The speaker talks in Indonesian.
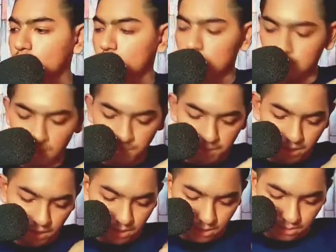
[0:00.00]
aku setting
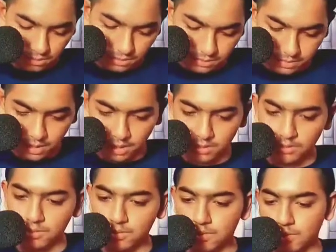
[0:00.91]
headset dulu biar
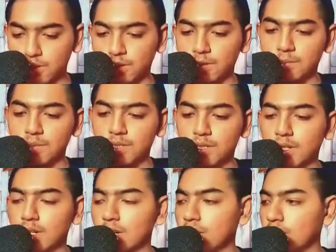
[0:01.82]
aku juga bisa
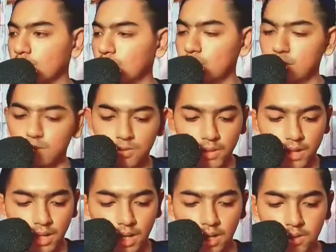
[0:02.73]
dengerin yaitu
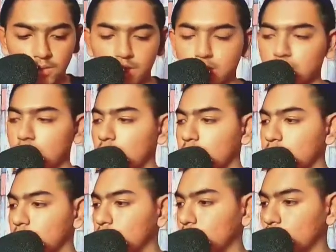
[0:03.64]
suara lagu dari
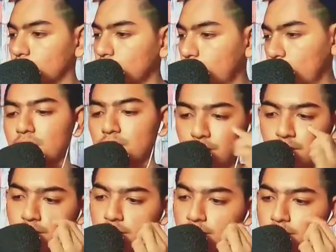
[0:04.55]
gamenya gitu eh
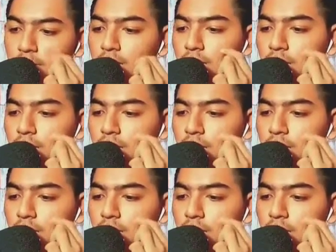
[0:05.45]
di sini kita